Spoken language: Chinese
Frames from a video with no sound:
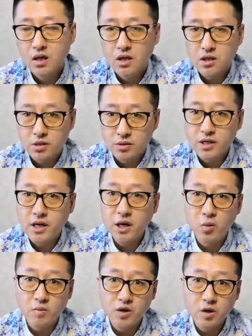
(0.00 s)
首先啊，
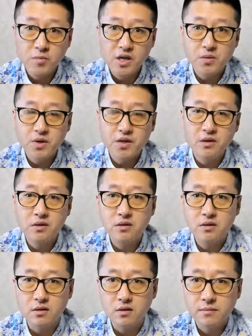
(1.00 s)
我们要面对一个事
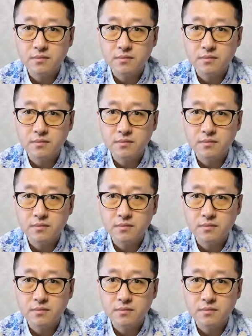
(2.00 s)
实，